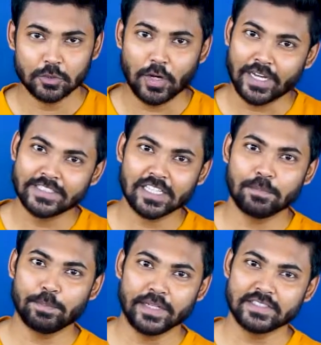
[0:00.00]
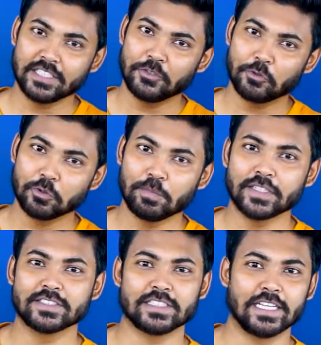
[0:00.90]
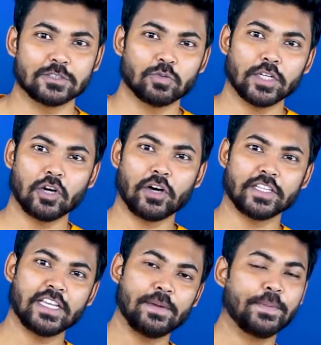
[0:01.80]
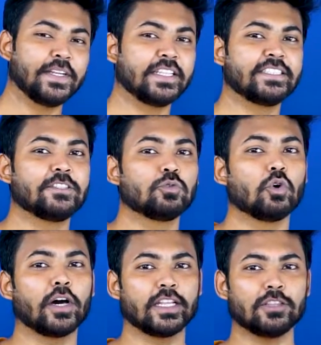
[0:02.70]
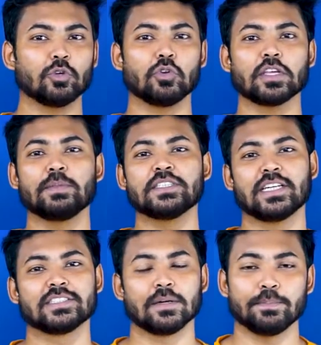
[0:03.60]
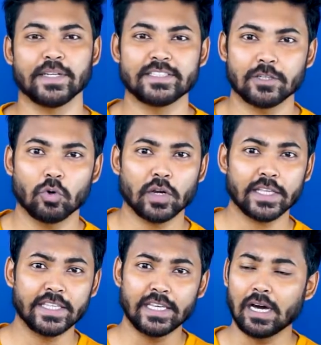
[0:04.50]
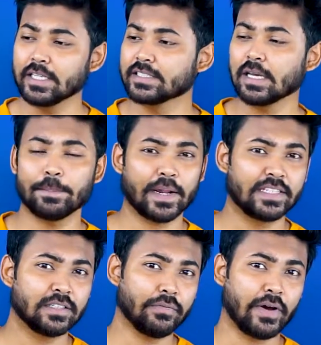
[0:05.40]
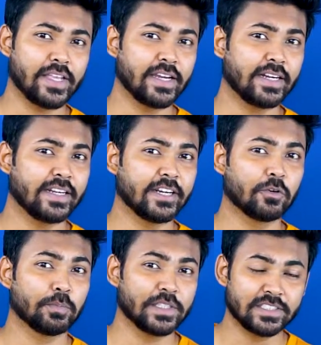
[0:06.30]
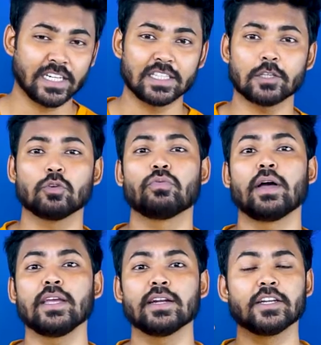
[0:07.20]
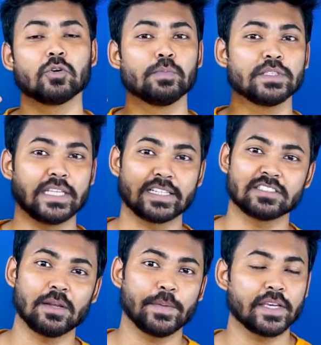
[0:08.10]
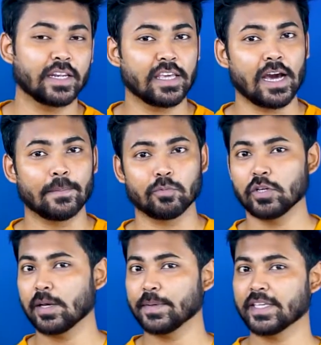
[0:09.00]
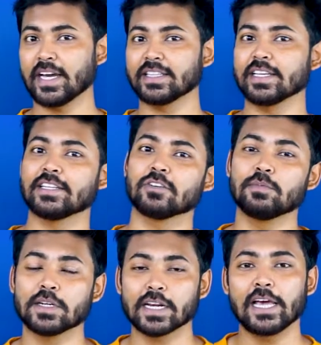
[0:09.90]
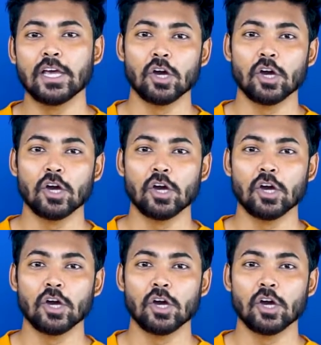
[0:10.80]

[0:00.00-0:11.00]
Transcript: सो so, आज है कंपैरिजन बर्ड्स एस वन और यह है टू और इन दोनों के बीच आज कंपैरिजन होगा कि यहाँ इसका प्राइस है फाइव हंड्रेड रुपीज़ ज़्यादा तो फाइव हंड्रेड रुपीज़ एक्स्ट्रा पे करके आपको यहाँ पे क्या देखने को मिल रहा है